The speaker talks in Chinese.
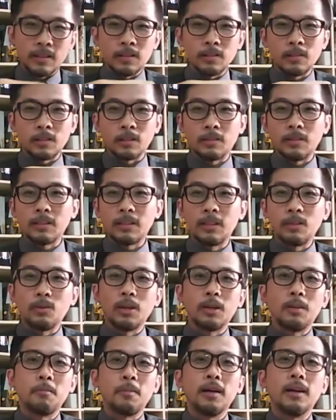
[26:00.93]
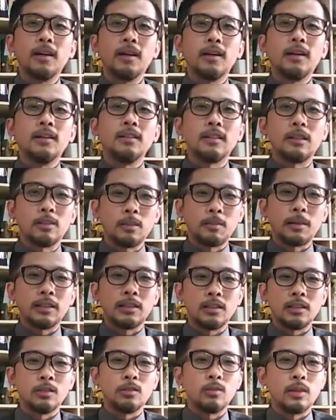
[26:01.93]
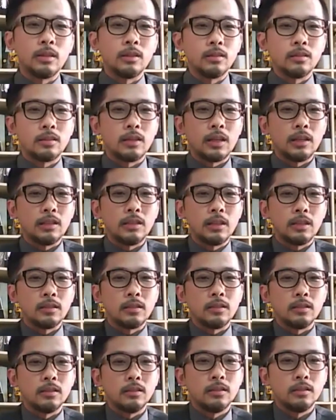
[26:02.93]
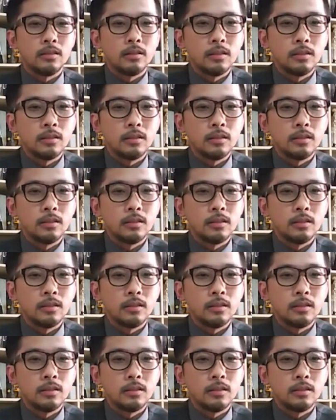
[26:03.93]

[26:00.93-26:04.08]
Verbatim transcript: 然后小刀在另外一边割，然后再把它折断，大概这样子。